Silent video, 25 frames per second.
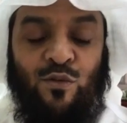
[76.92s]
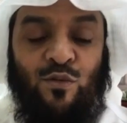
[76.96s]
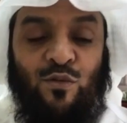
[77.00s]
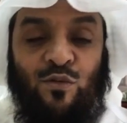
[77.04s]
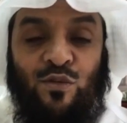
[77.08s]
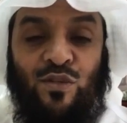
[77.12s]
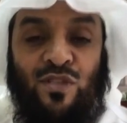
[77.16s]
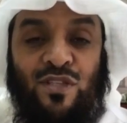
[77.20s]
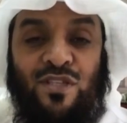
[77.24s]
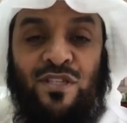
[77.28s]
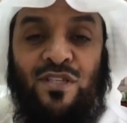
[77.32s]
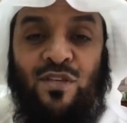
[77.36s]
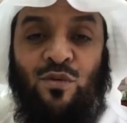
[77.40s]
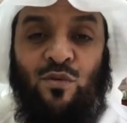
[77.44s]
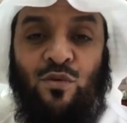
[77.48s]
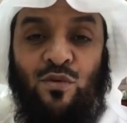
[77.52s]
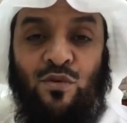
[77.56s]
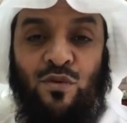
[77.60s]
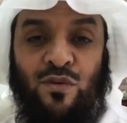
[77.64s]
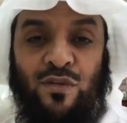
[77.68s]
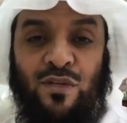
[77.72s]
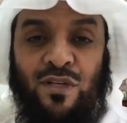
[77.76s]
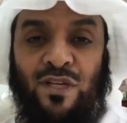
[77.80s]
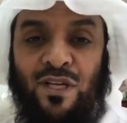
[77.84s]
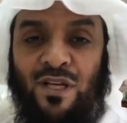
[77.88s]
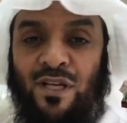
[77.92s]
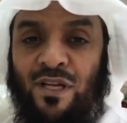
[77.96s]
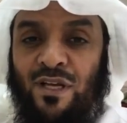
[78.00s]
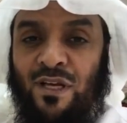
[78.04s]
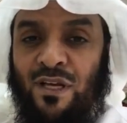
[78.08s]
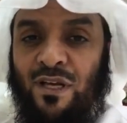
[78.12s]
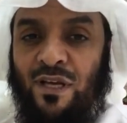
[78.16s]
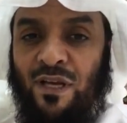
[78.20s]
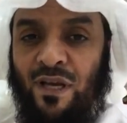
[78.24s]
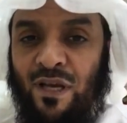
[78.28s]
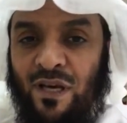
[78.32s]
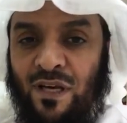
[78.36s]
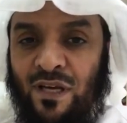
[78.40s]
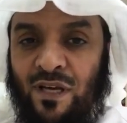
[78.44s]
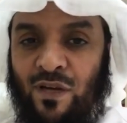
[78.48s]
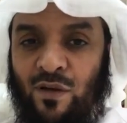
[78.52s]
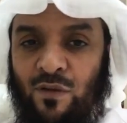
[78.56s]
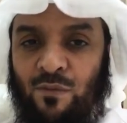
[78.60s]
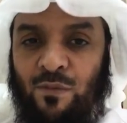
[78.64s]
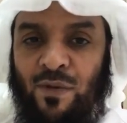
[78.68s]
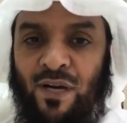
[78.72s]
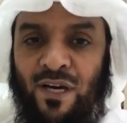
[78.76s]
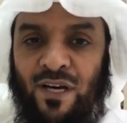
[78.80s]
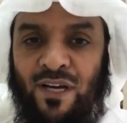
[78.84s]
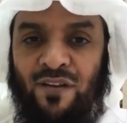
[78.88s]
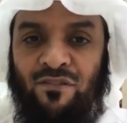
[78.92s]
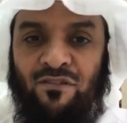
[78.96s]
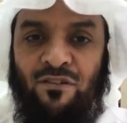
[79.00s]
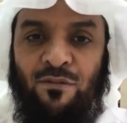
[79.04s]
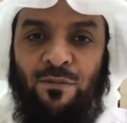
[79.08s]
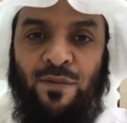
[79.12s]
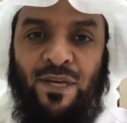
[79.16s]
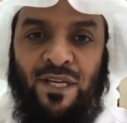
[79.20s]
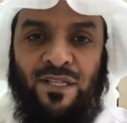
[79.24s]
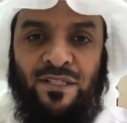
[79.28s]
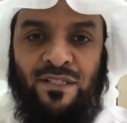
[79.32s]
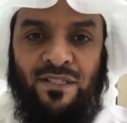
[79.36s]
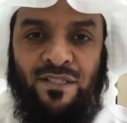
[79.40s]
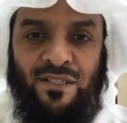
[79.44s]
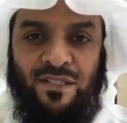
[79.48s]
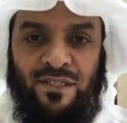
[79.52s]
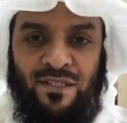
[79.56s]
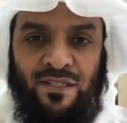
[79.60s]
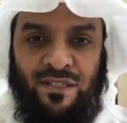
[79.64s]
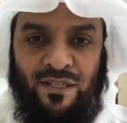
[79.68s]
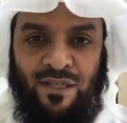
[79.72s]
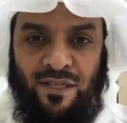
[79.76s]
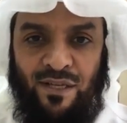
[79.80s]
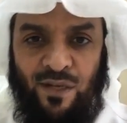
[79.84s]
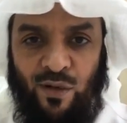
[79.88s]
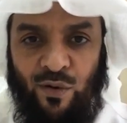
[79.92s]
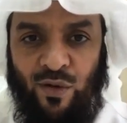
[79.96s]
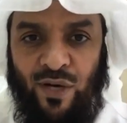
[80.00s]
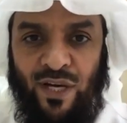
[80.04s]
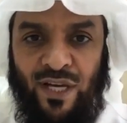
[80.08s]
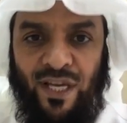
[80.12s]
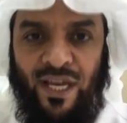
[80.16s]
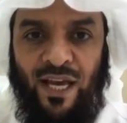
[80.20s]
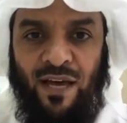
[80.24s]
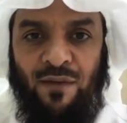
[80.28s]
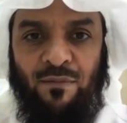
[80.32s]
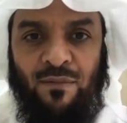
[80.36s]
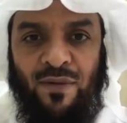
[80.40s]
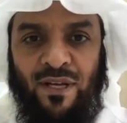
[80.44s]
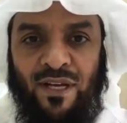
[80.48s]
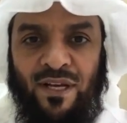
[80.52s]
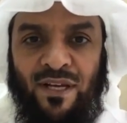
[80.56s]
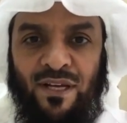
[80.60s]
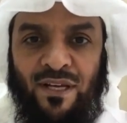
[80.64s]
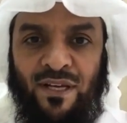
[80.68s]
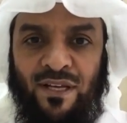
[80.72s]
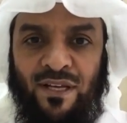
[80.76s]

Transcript: وش تسوون اقرأوا البقرة في البيت اقرأوها كاملة